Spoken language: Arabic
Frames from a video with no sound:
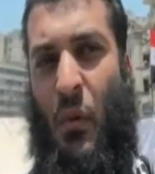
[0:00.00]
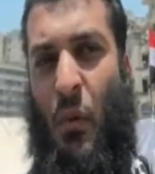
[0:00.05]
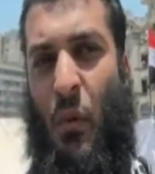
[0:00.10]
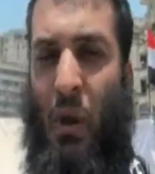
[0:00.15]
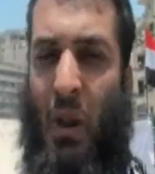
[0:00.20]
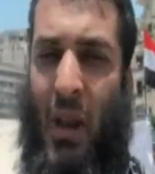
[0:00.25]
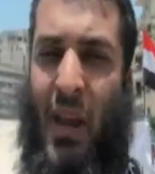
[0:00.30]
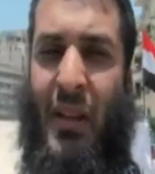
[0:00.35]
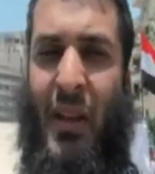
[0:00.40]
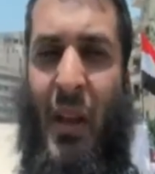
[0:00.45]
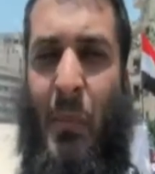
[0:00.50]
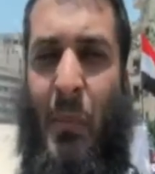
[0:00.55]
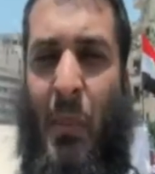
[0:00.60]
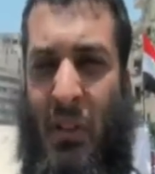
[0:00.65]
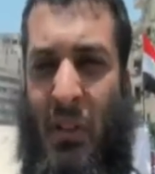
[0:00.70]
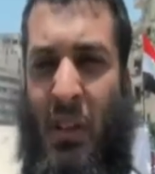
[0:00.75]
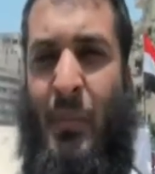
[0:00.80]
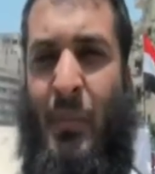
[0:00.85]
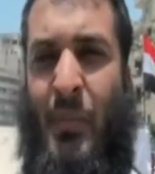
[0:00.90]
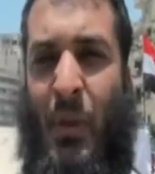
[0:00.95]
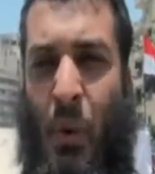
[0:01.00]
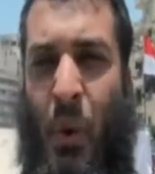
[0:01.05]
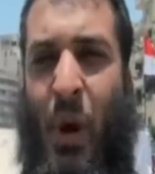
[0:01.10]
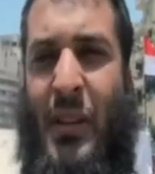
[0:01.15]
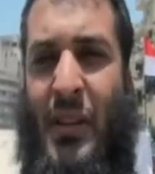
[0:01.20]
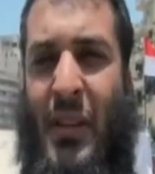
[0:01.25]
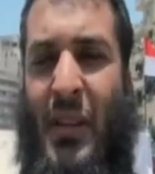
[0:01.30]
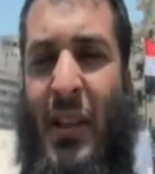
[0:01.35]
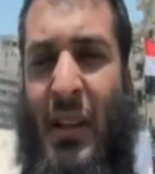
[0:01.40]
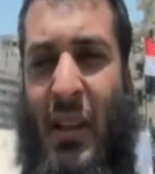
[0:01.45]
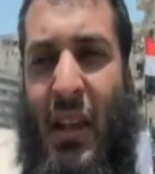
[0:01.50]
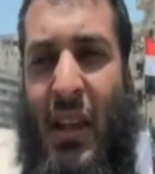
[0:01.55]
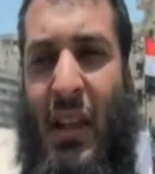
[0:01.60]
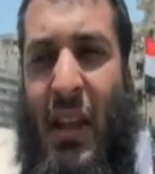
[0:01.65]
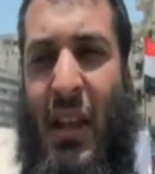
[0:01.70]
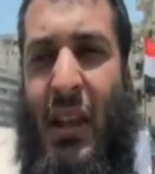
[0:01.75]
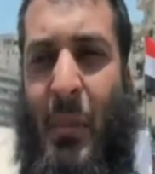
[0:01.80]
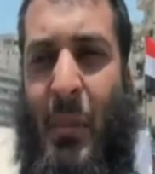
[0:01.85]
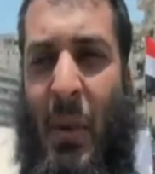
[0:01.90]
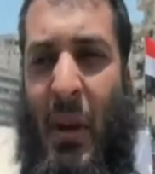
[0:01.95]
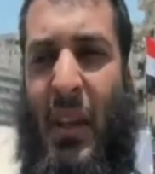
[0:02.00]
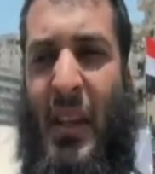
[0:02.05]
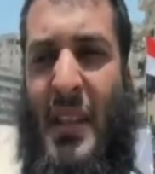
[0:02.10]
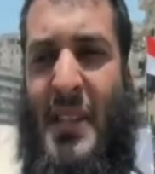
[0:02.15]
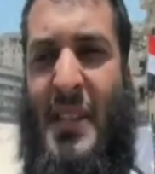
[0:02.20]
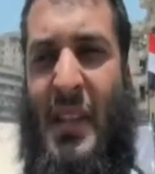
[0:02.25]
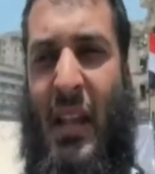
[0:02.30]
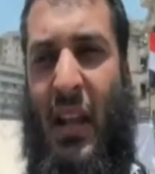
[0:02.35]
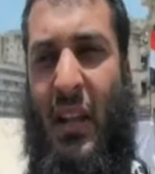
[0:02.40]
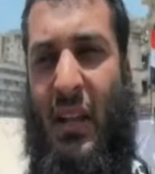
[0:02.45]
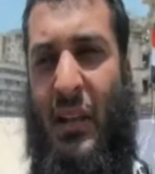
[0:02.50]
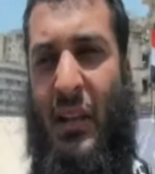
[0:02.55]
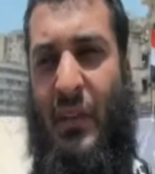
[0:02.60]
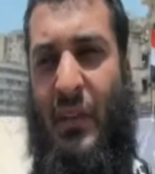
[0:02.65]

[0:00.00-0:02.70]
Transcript: والله ده المطلب دلوقتي اللي احنا مركزين عليه